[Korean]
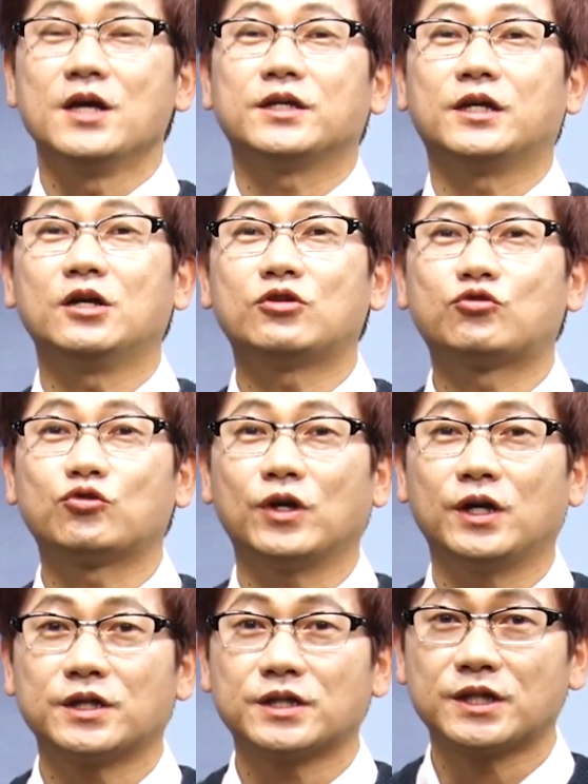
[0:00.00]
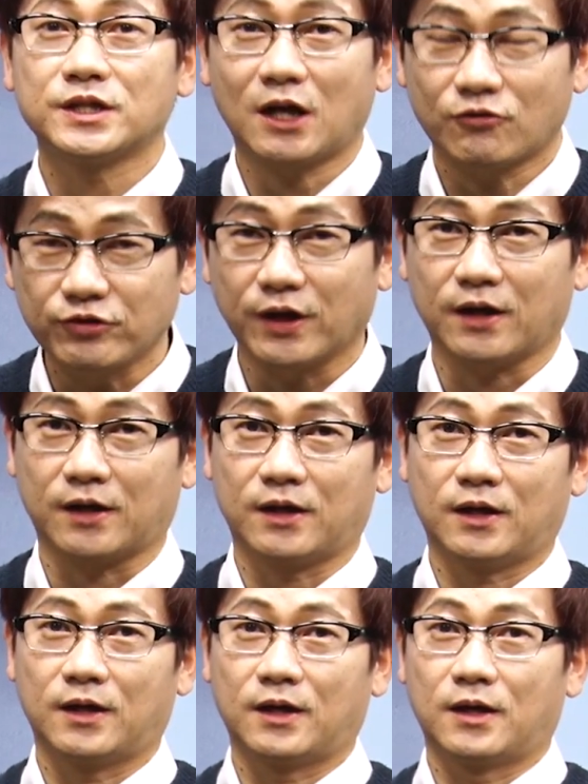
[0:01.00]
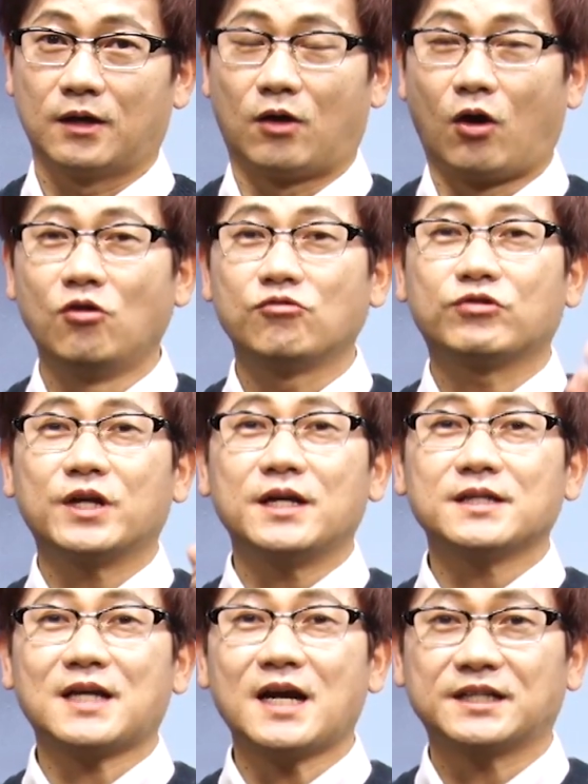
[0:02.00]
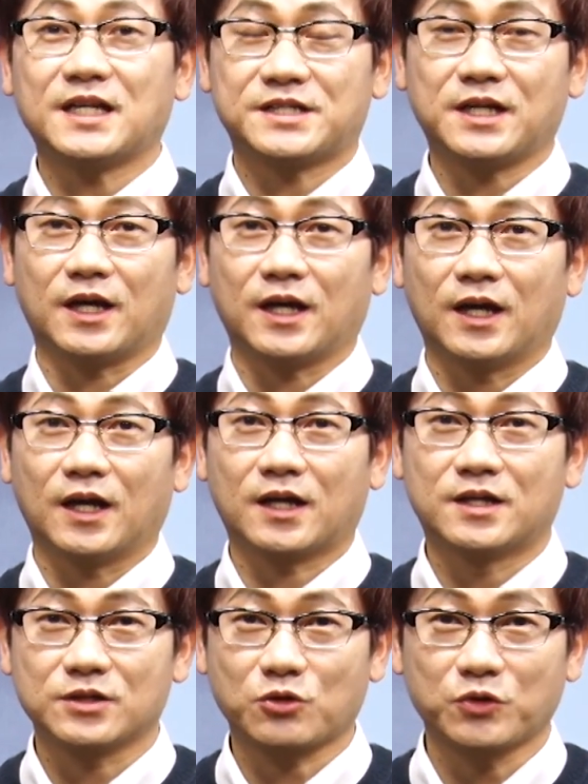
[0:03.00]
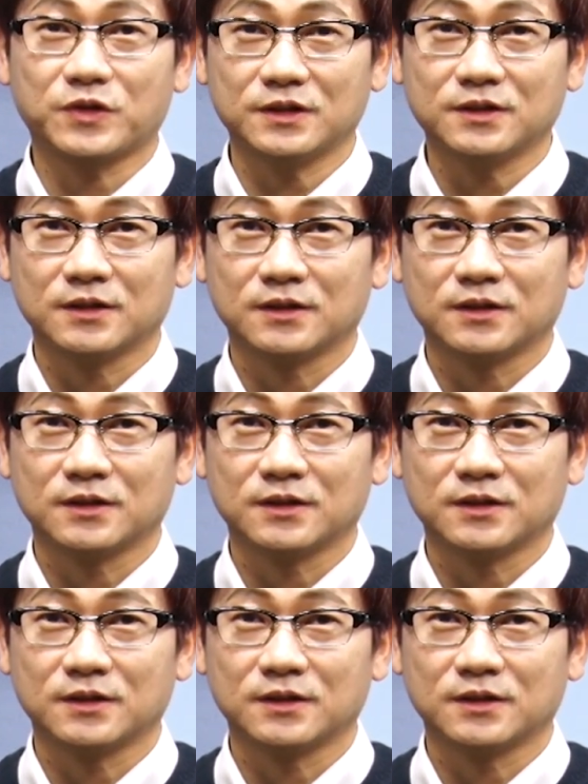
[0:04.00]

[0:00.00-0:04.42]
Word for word: 일주일 지난 후에 얼굴이 상기된 채 그 소녀는